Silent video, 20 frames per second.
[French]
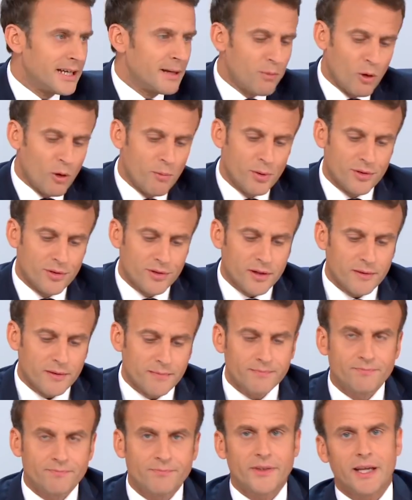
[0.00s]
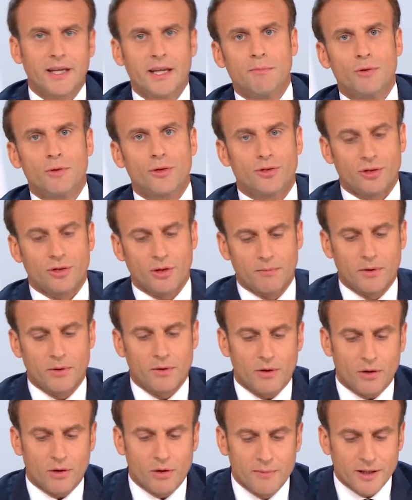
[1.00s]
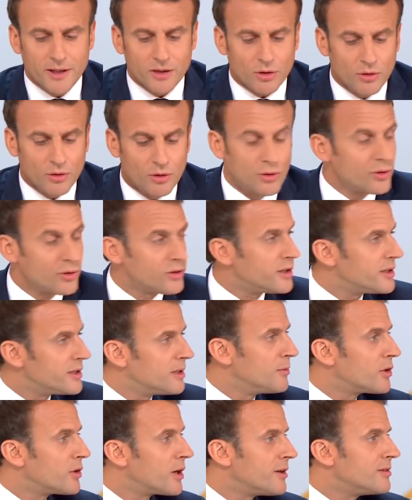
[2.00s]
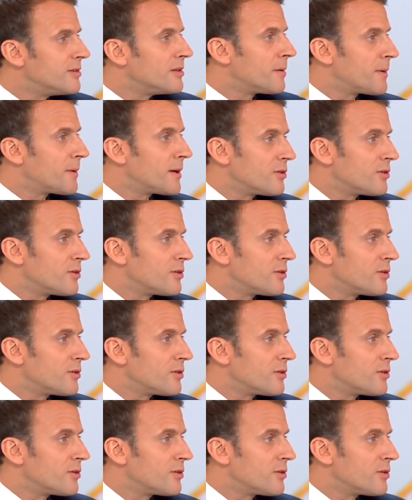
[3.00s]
qu'il est proposé, il me semble remettre en cause la démocratie